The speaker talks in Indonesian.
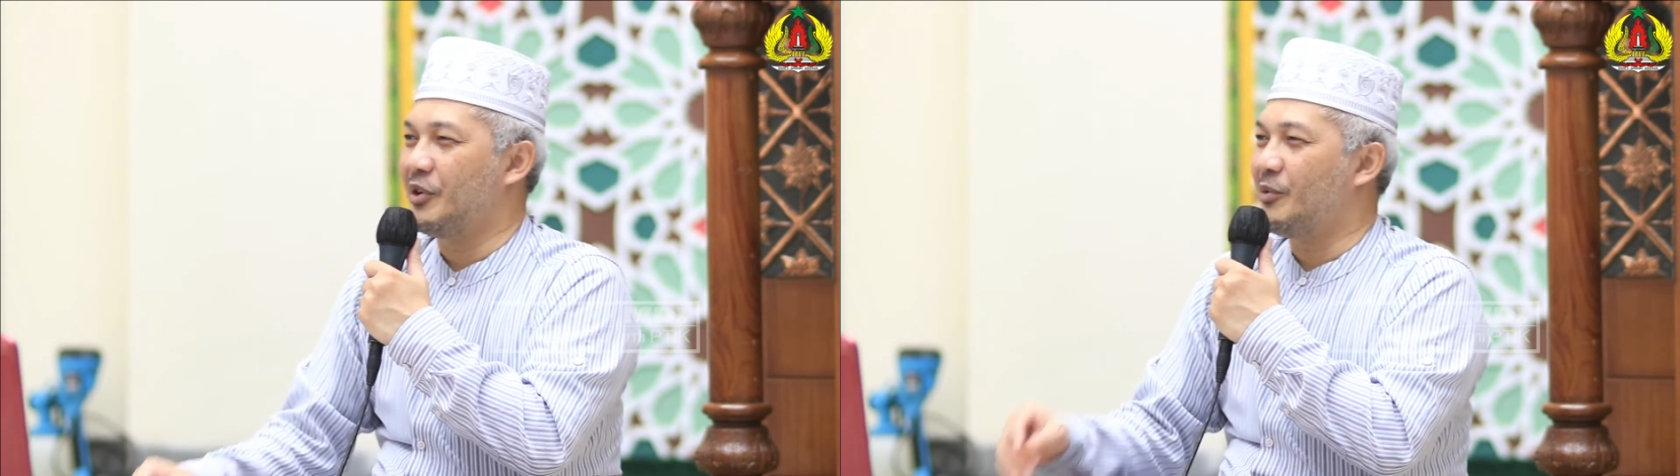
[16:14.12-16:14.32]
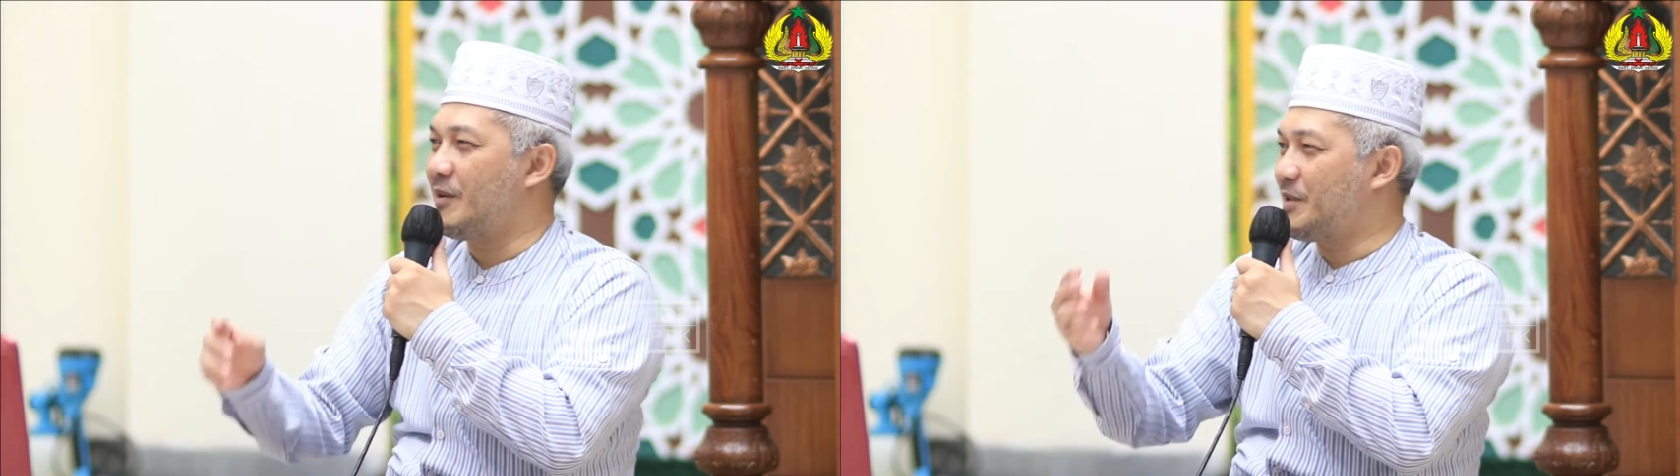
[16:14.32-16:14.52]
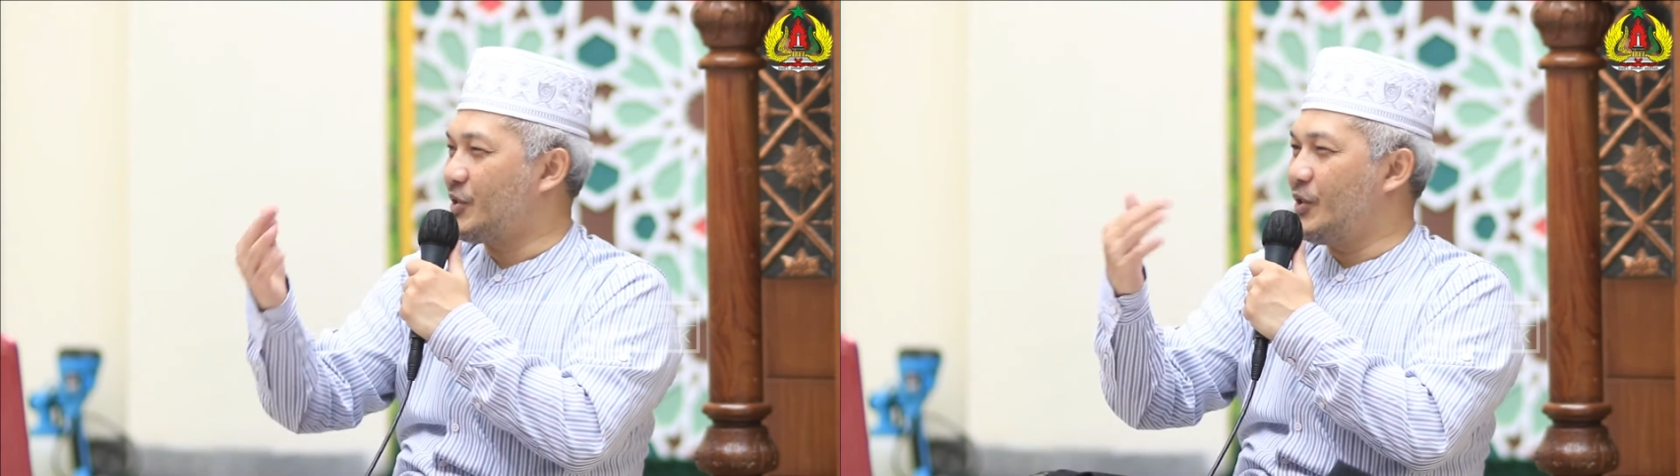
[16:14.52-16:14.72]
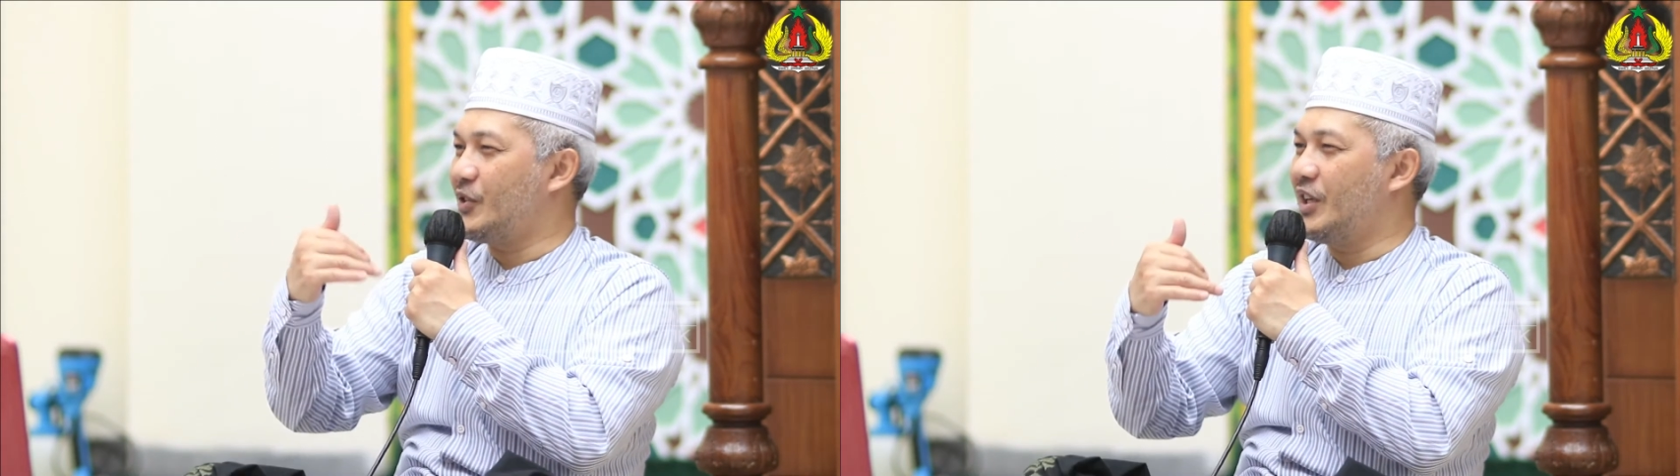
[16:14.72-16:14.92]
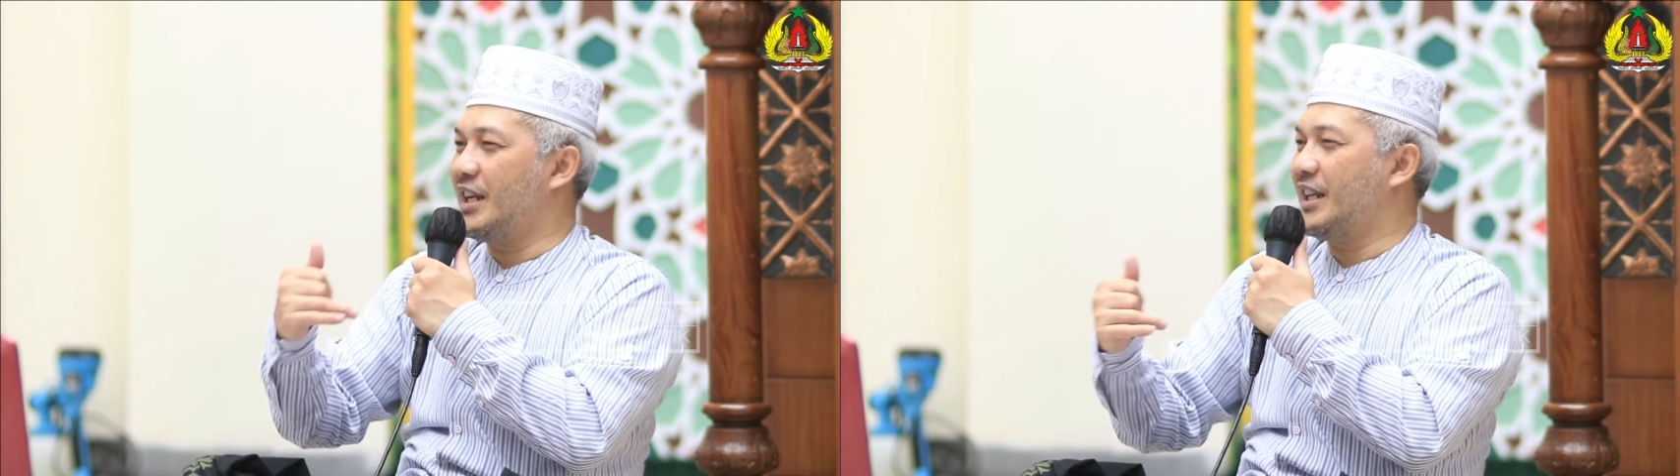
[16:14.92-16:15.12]
bahwa Bapak
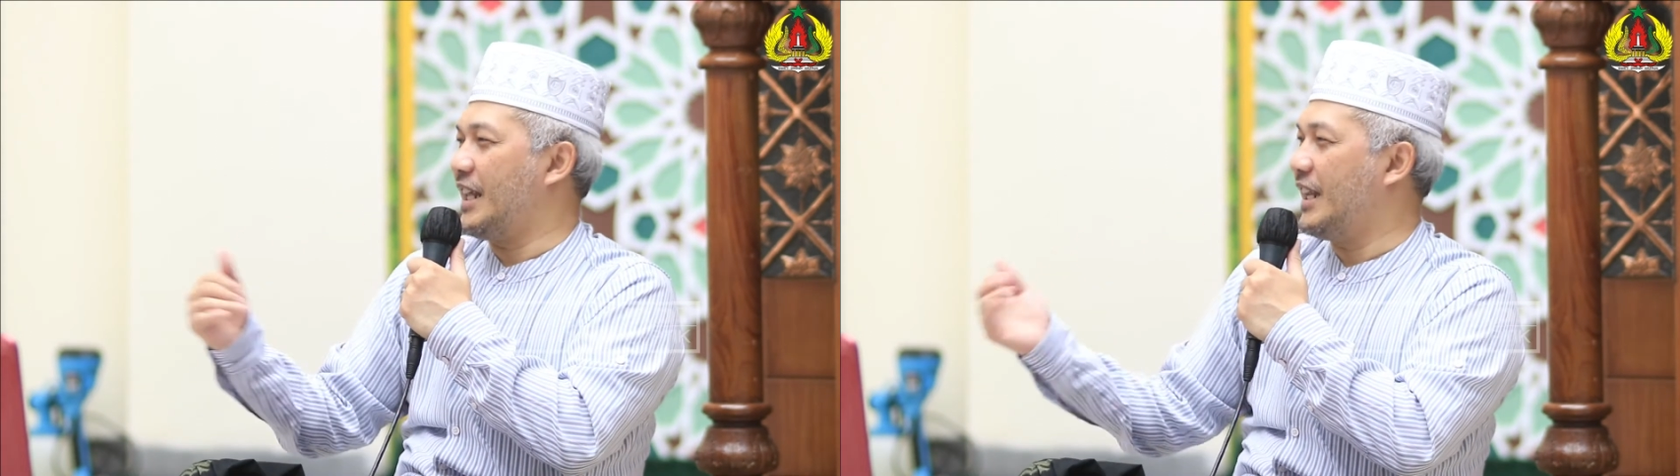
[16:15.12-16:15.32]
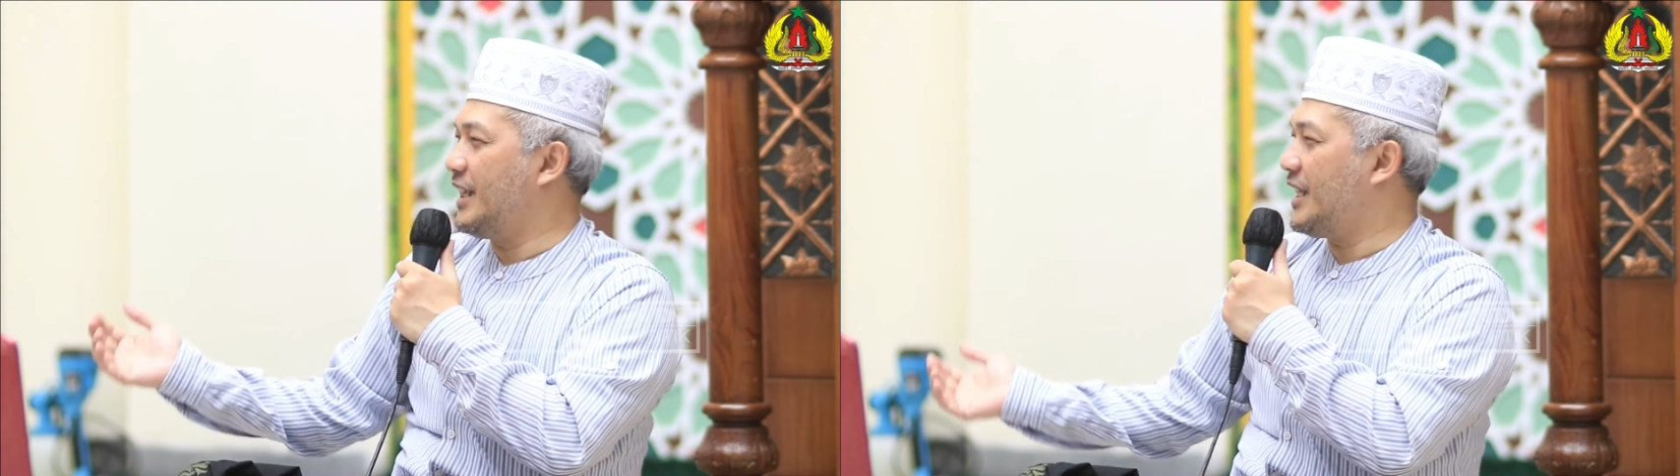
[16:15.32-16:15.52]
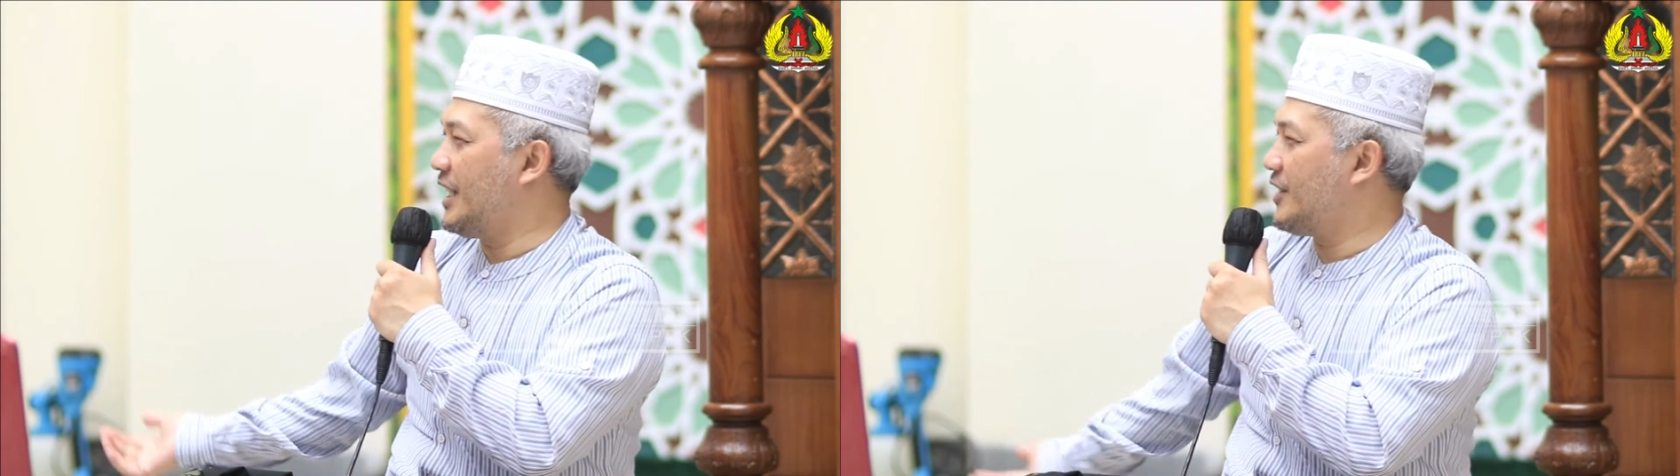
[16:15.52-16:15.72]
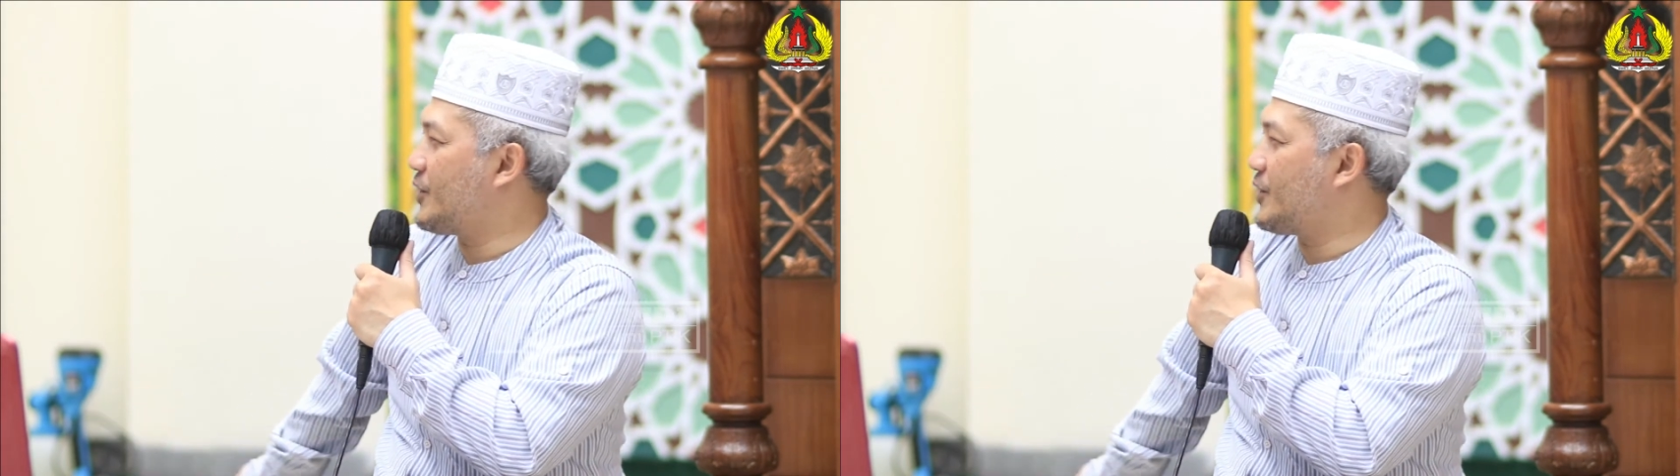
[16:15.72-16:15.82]
sudah-sudah saudara tadi kita